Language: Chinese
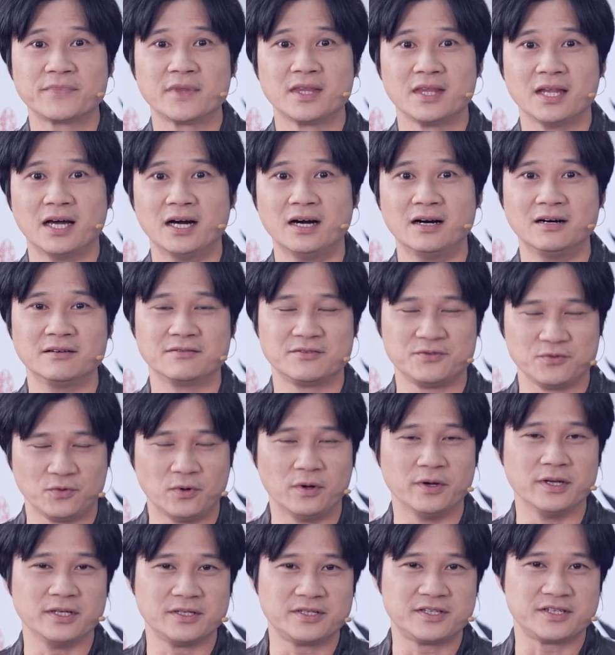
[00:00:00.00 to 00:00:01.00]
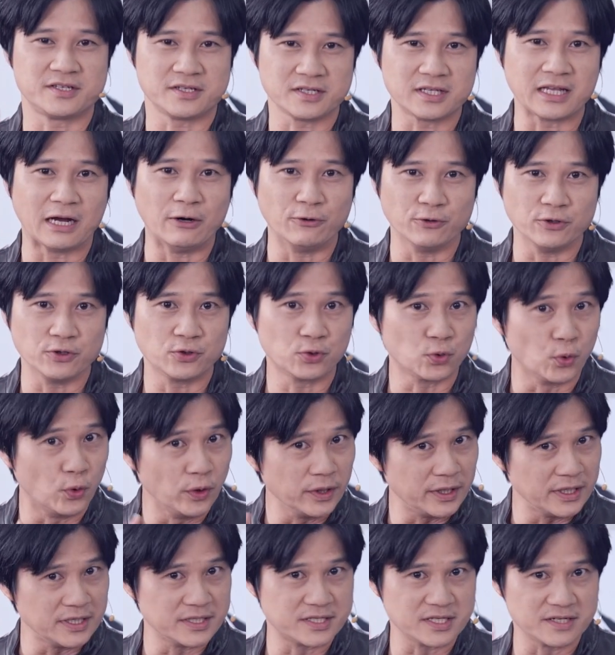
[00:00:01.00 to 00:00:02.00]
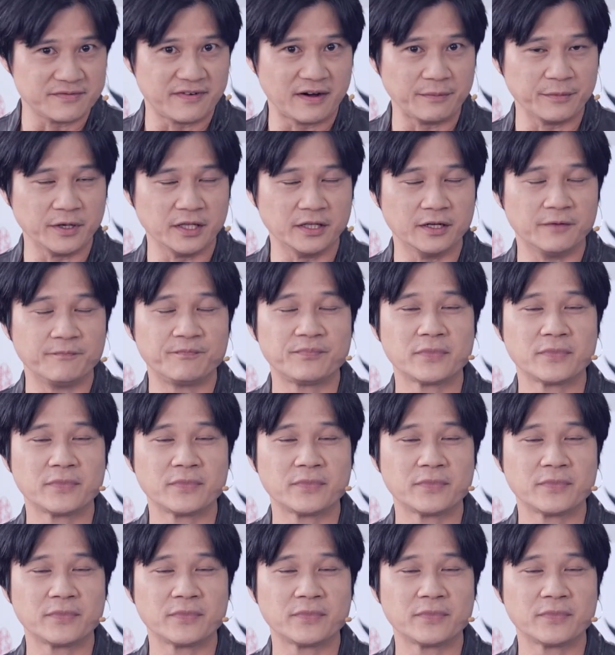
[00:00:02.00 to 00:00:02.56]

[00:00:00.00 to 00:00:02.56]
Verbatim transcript: 那我会指导于多一点这方面的。